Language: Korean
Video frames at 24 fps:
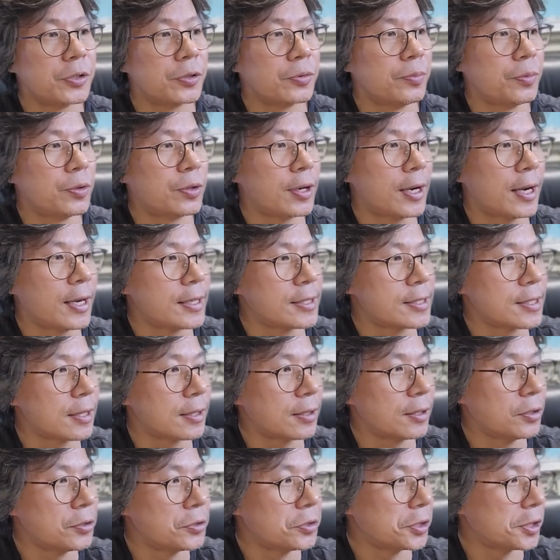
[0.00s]
뭐
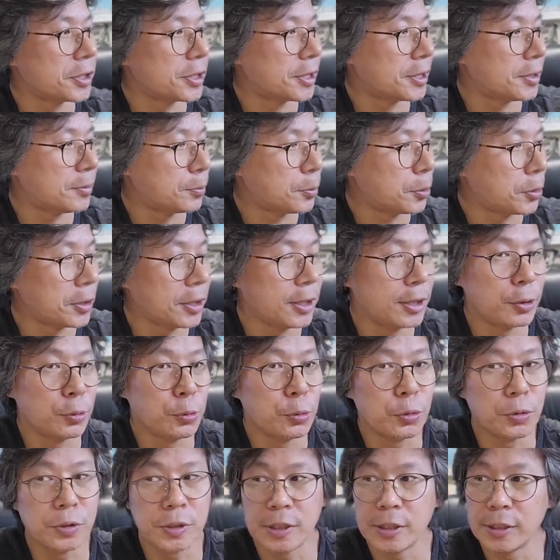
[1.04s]
가상현실, 뭐
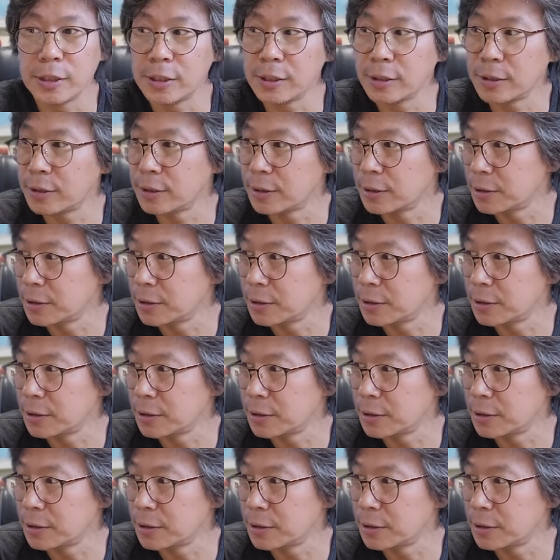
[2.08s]
인공지능,